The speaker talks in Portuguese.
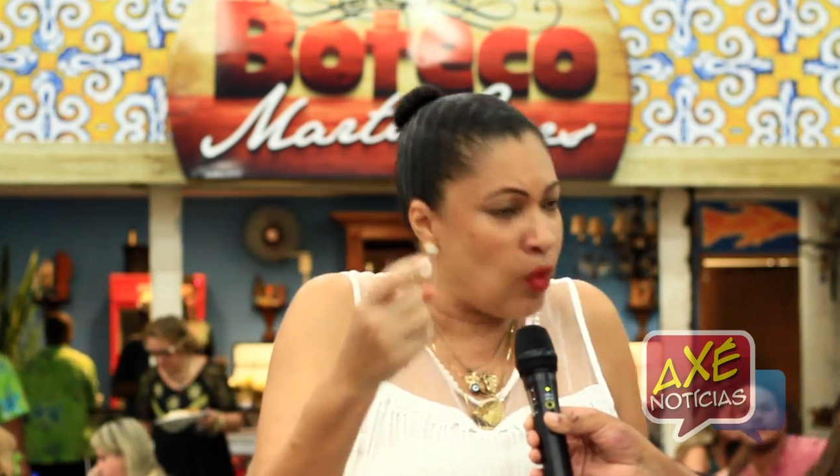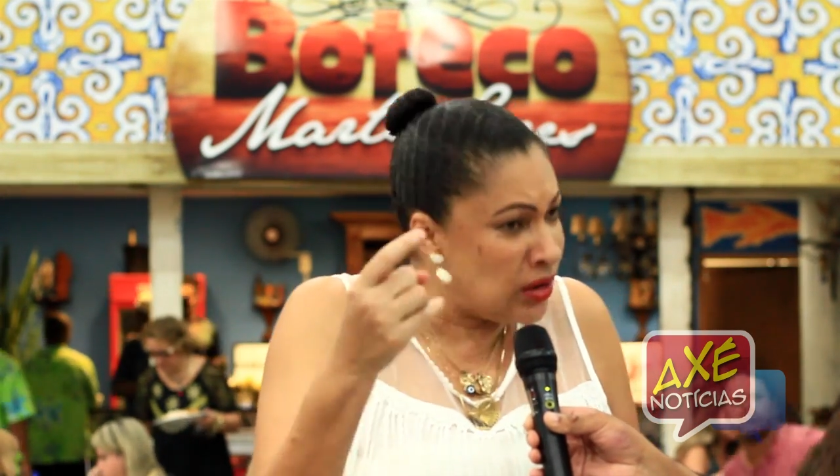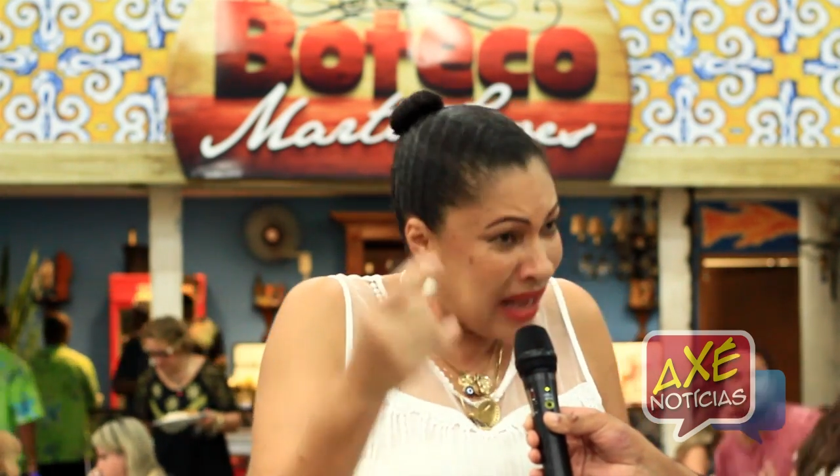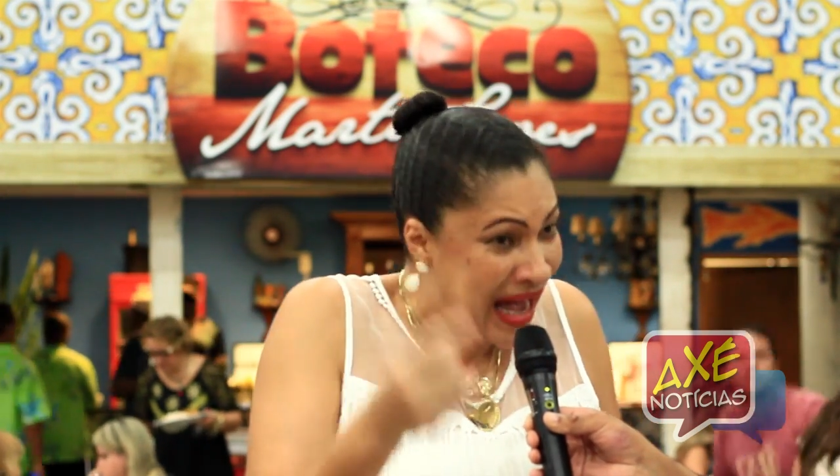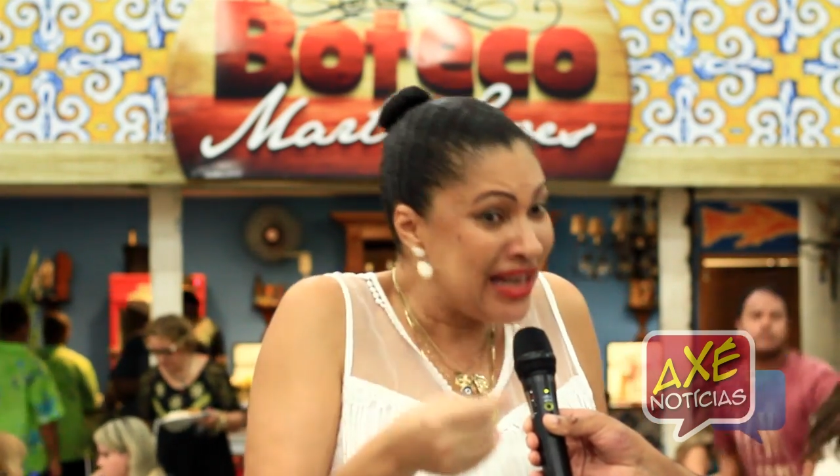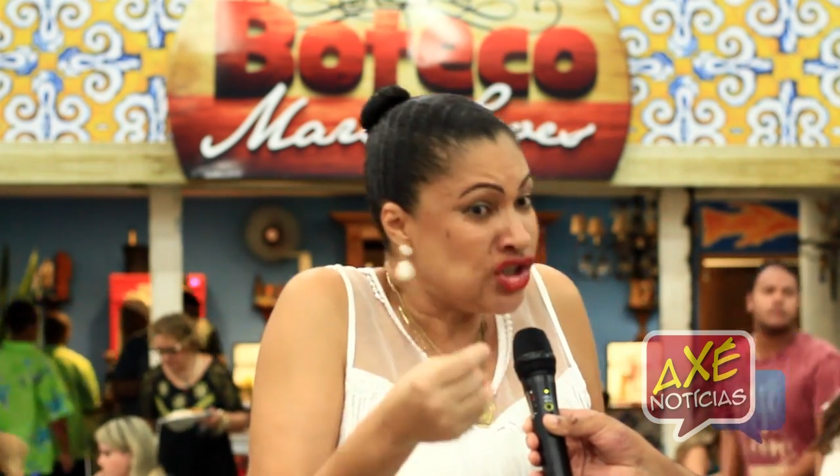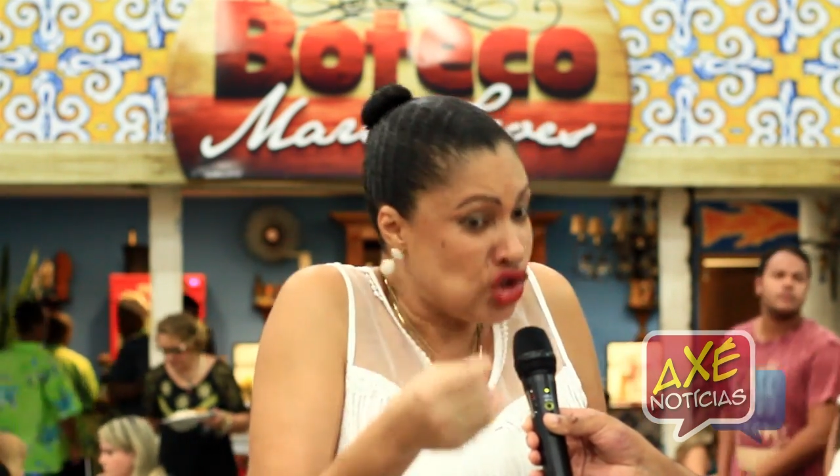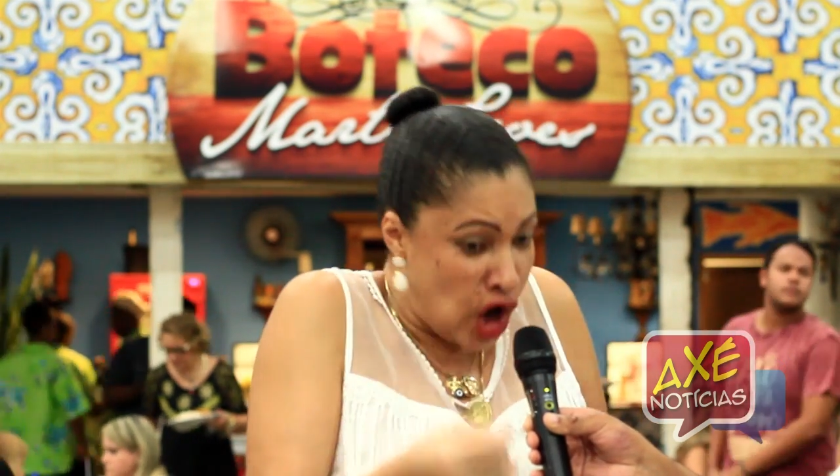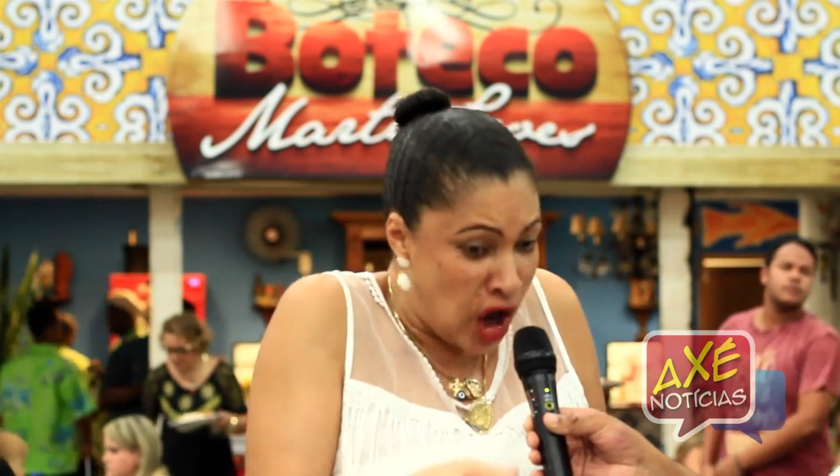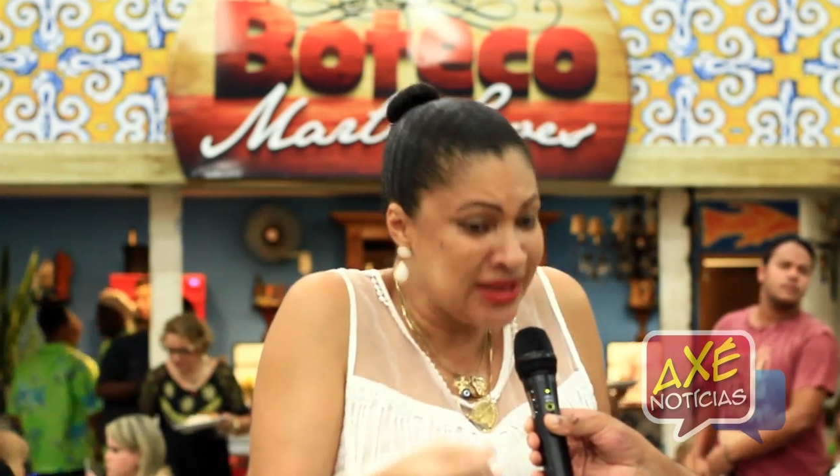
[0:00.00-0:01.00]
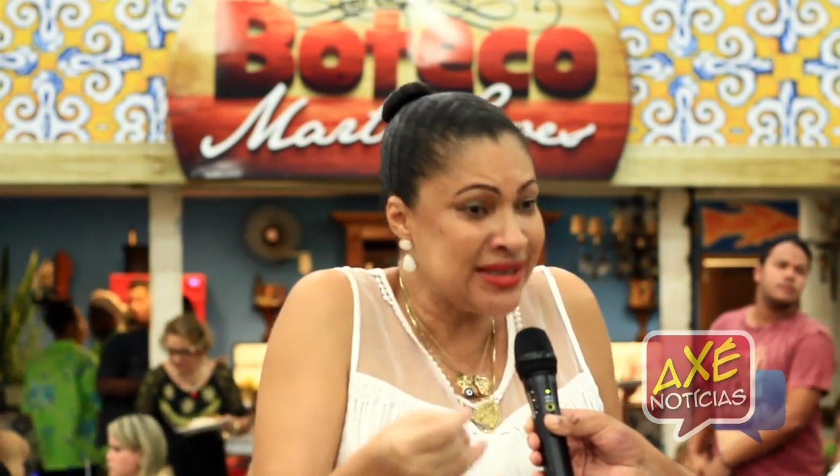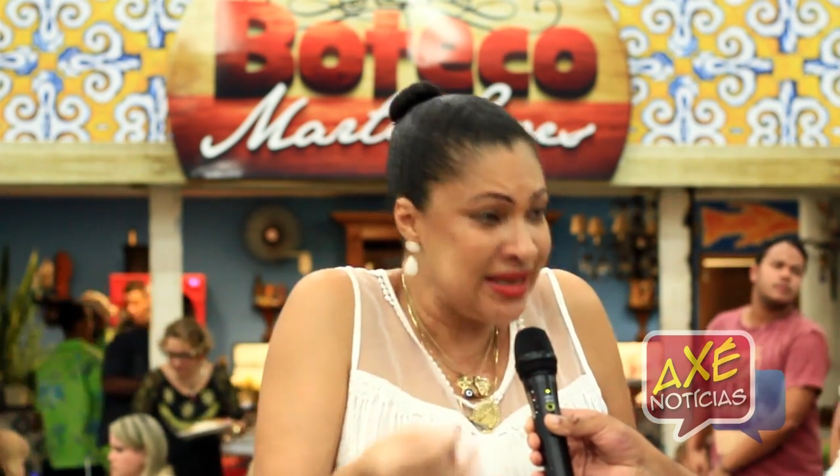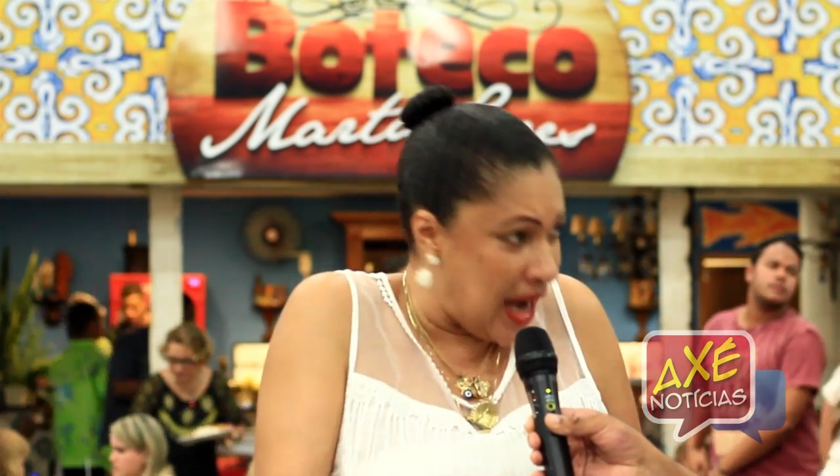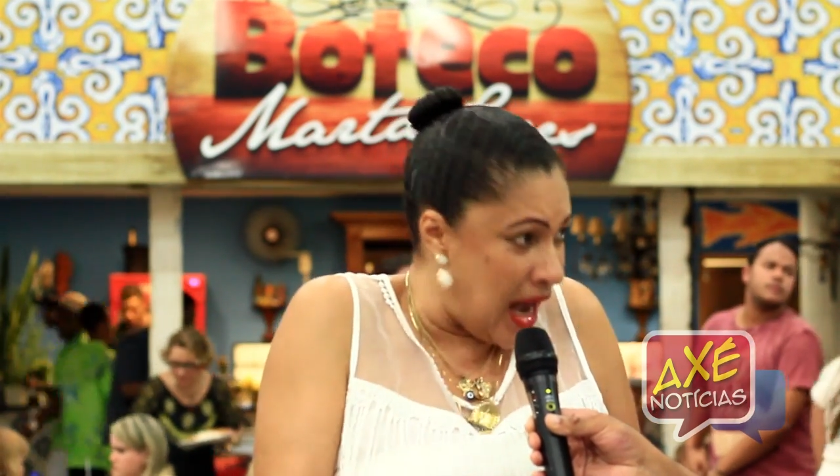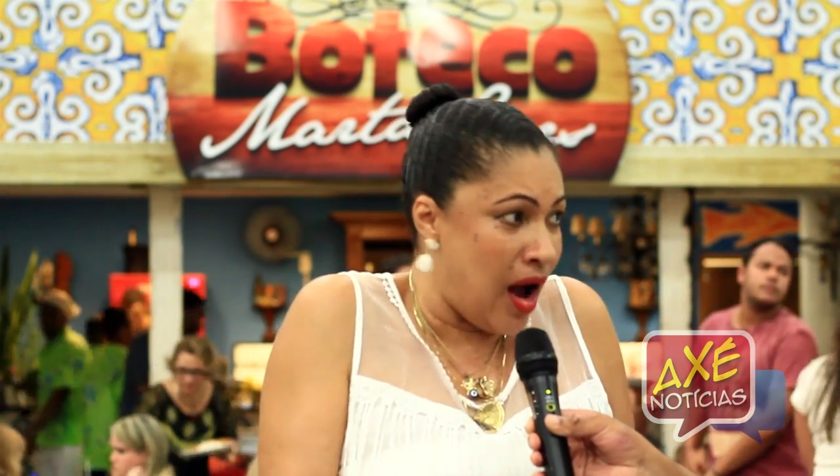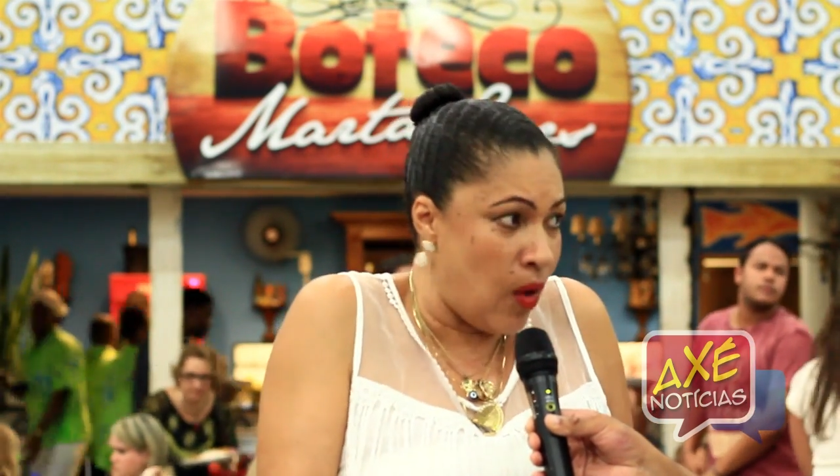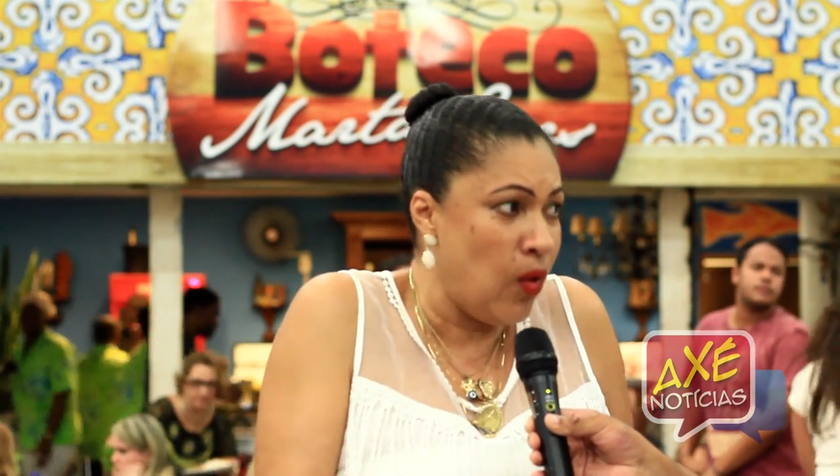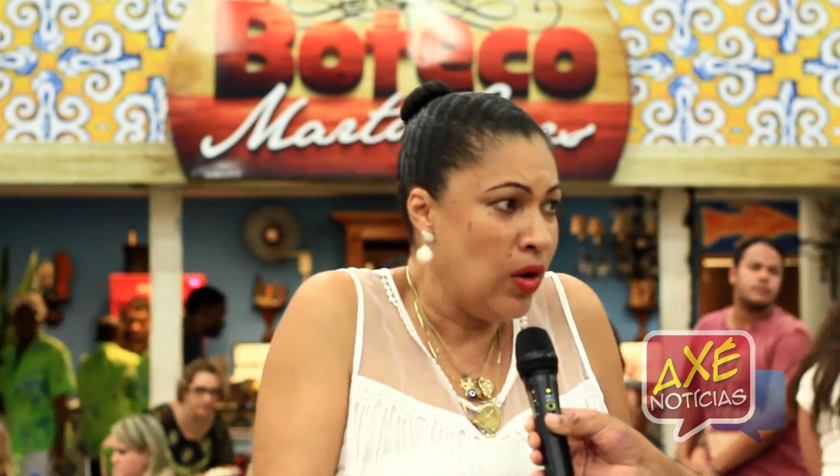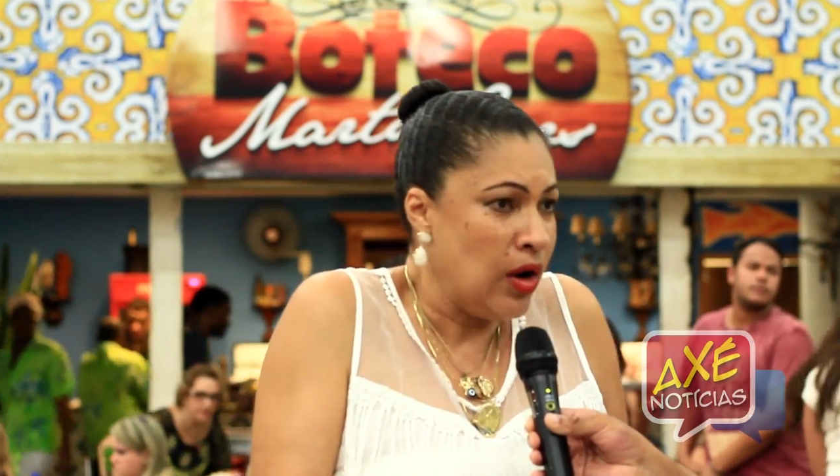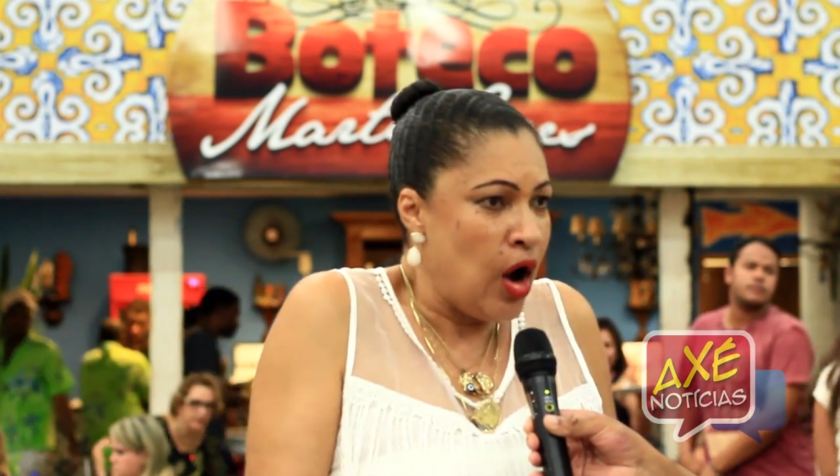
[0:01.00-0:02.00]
Quanto da área social.